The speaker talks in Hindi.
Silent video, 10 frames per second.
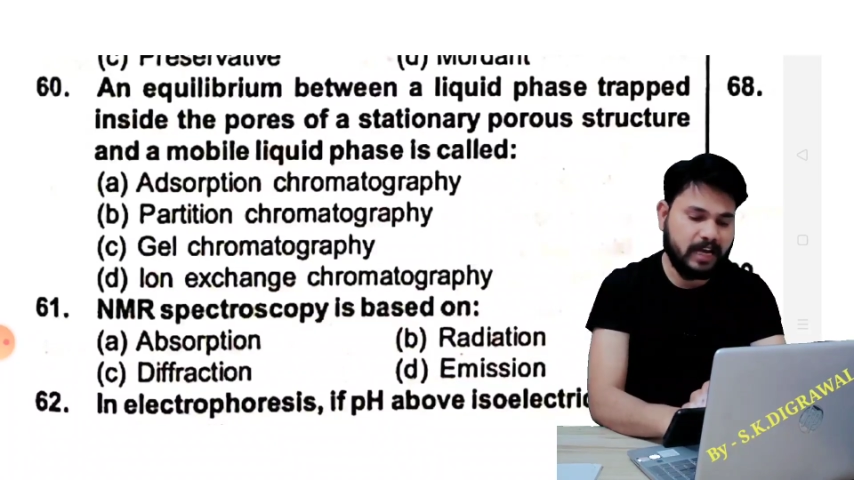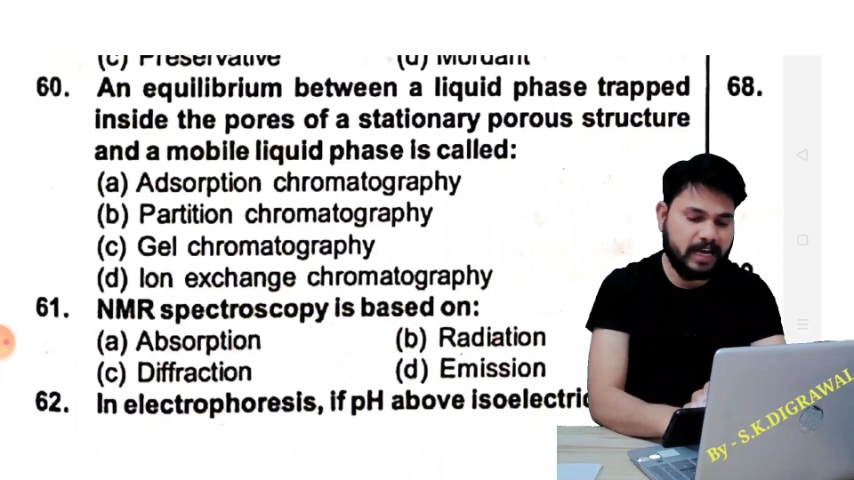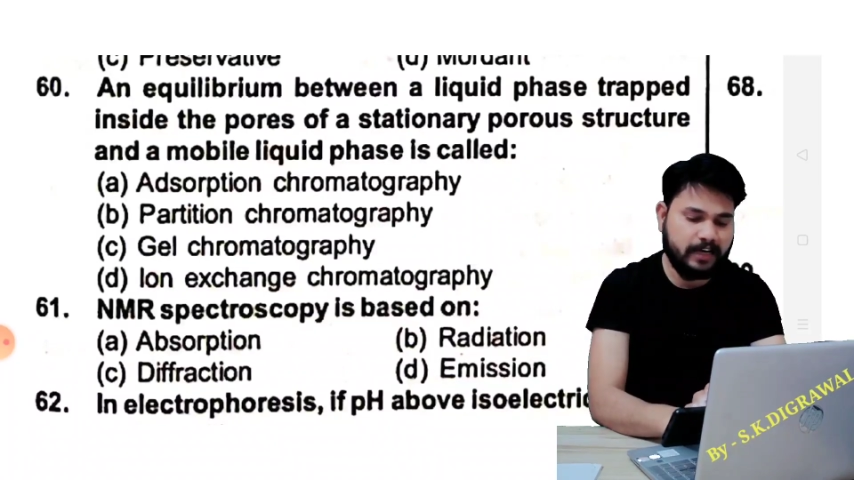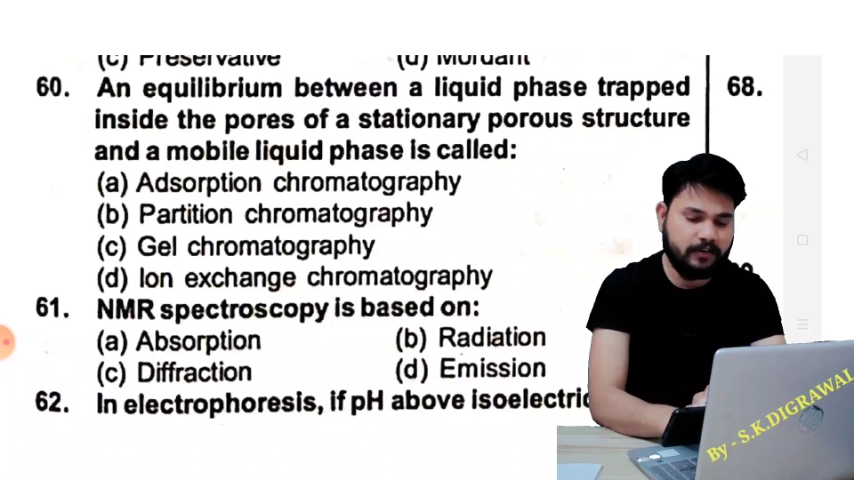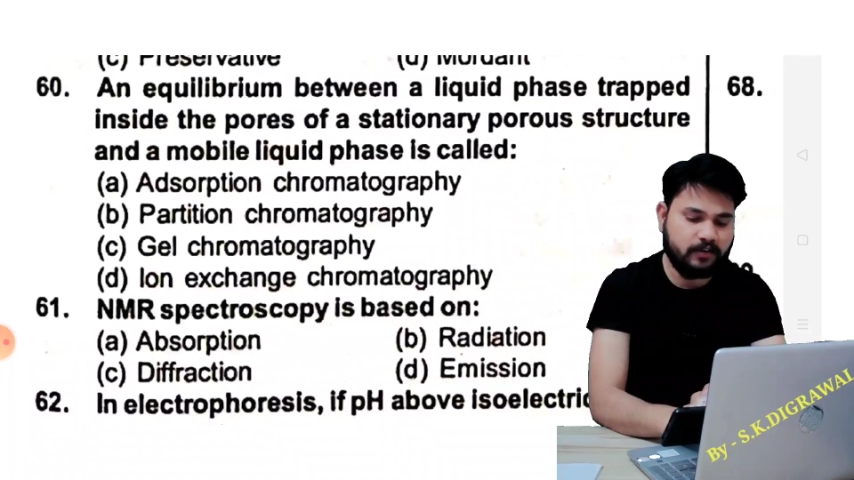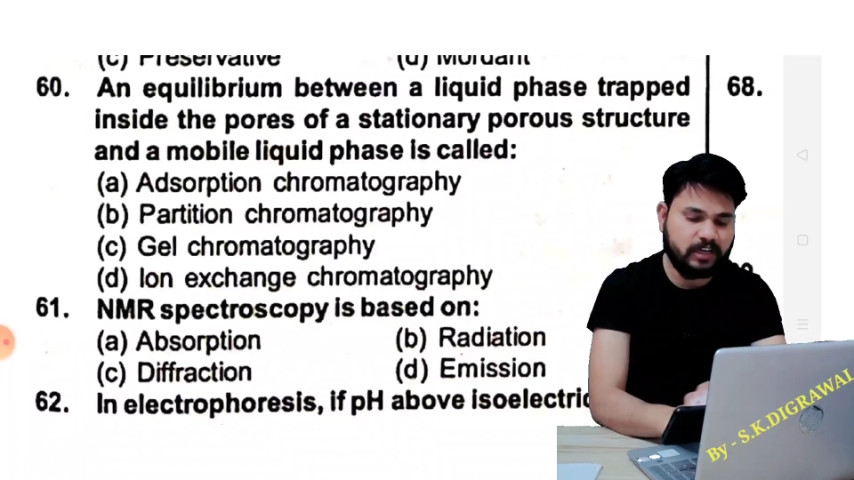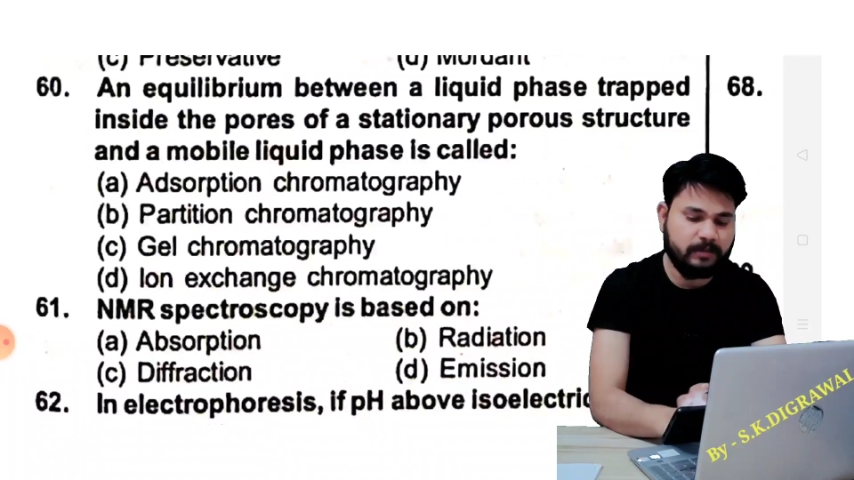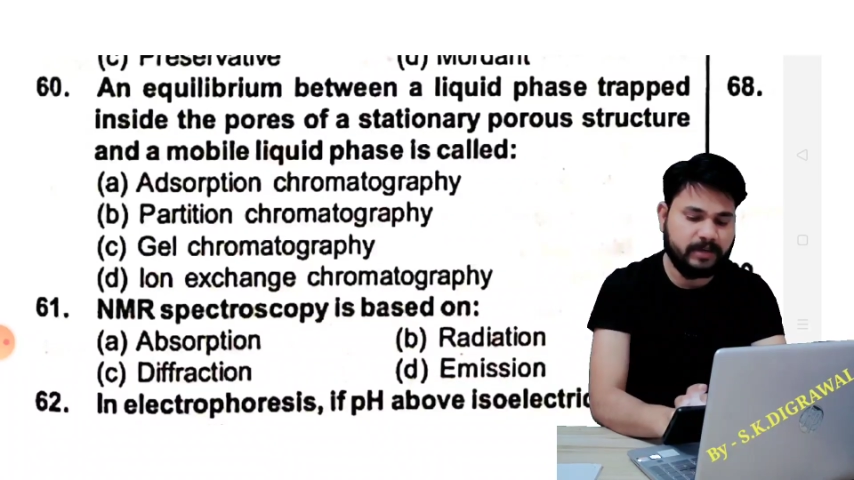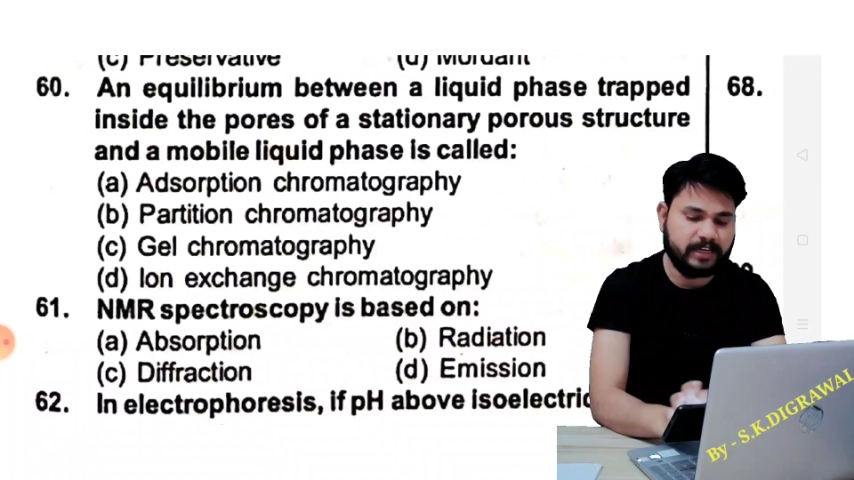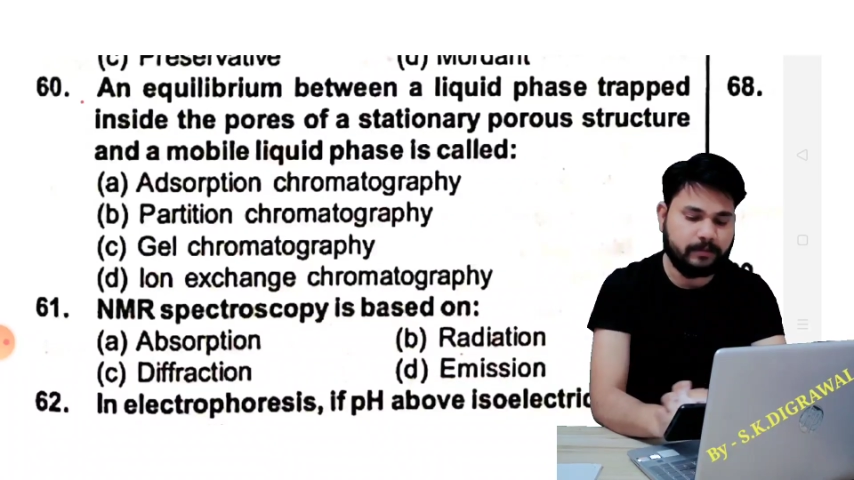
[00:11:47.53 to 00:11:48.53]
एन
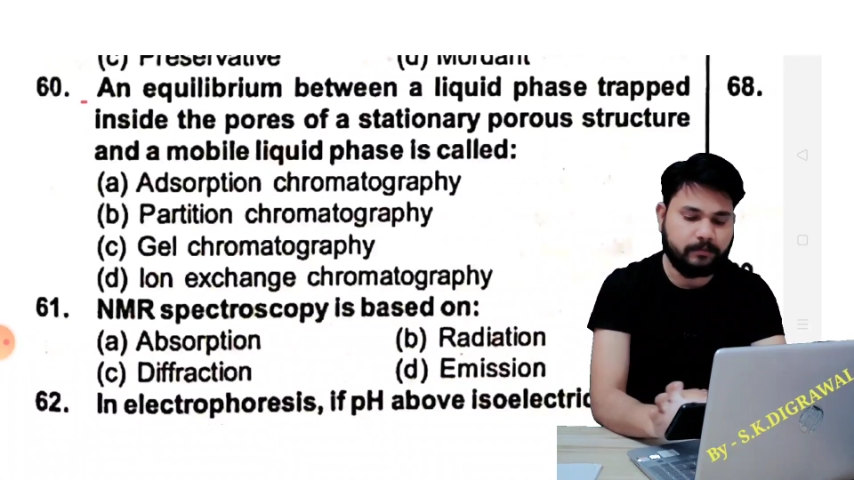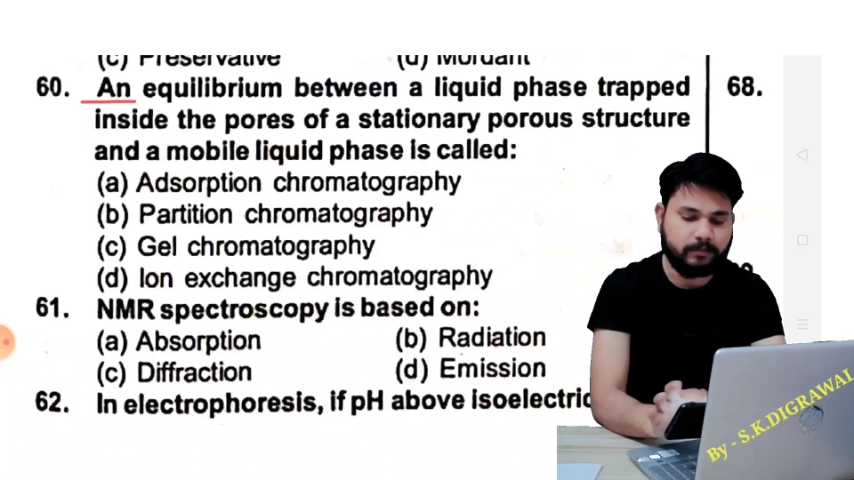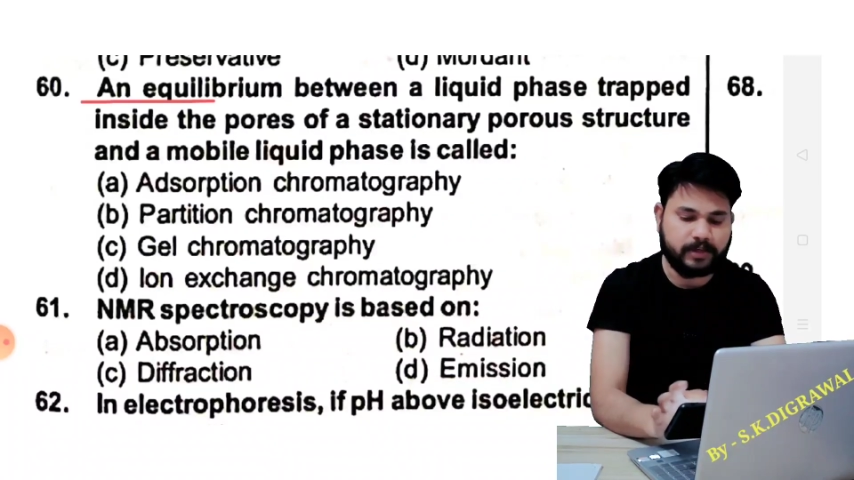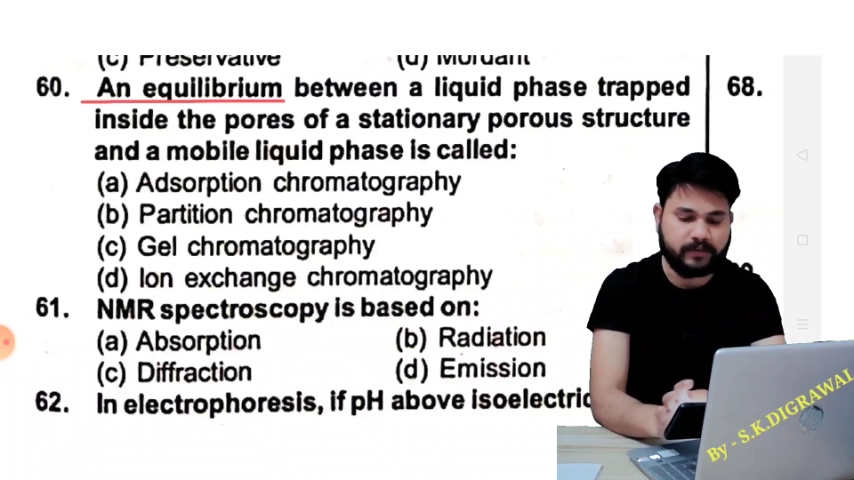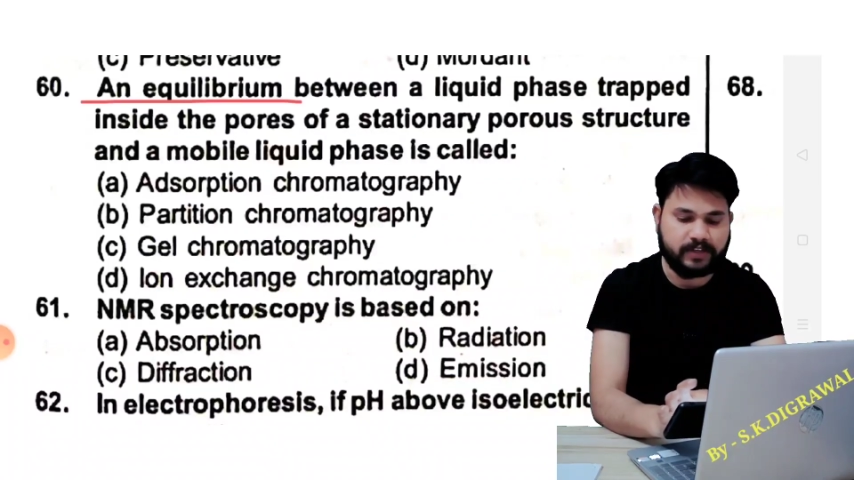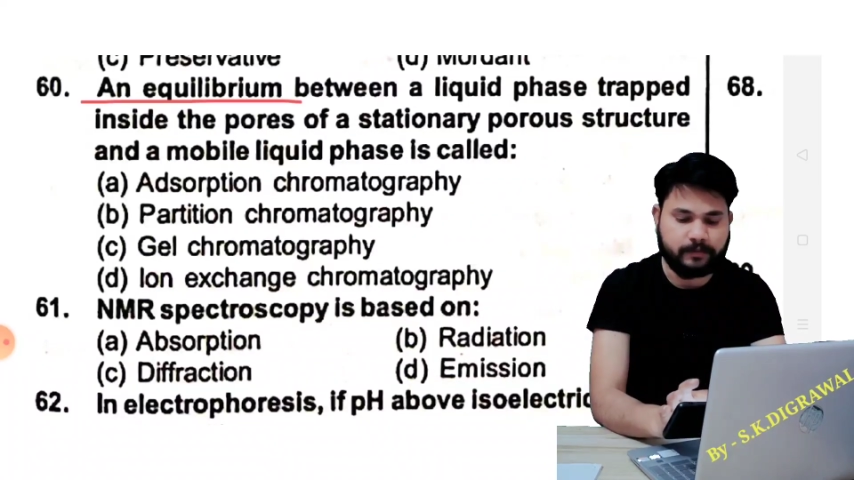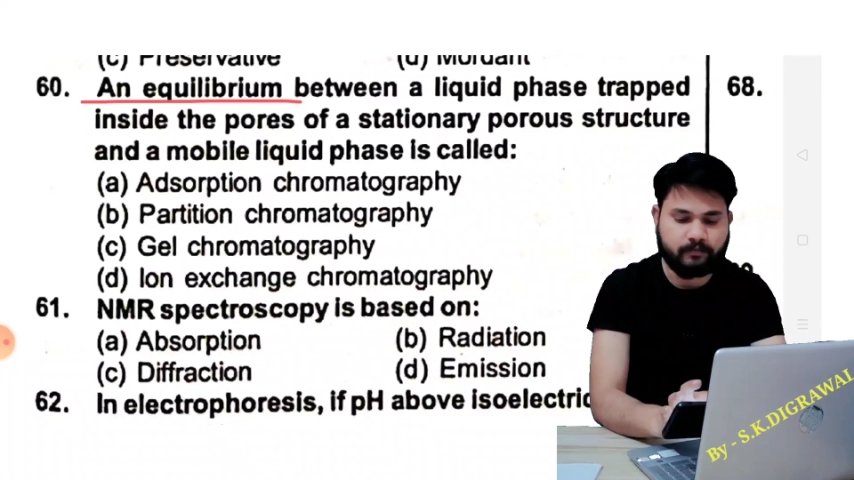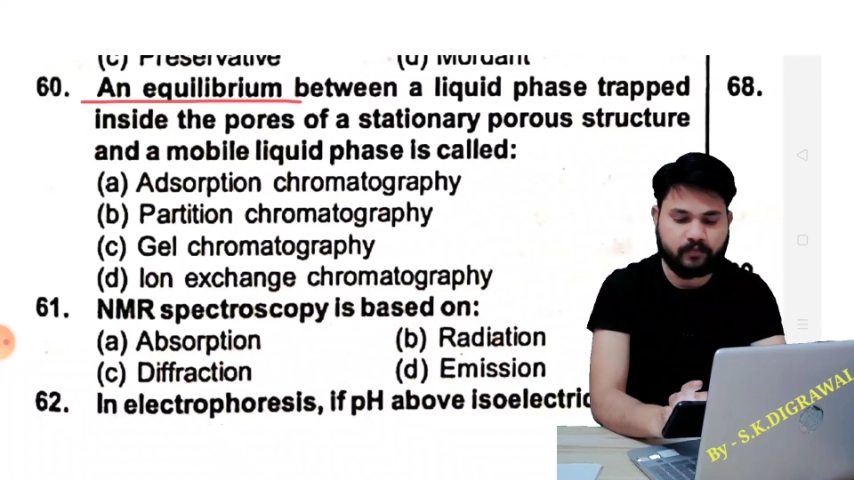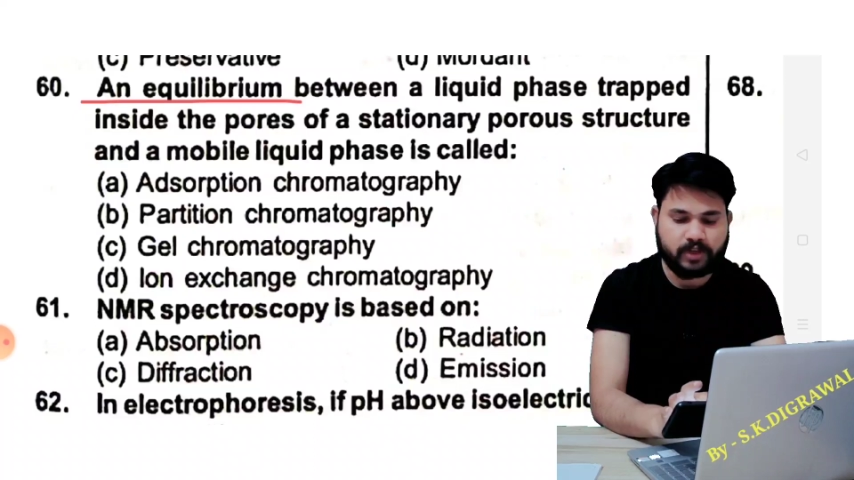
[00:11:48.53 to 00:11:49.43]
इक्लिबेरियम बिटवीन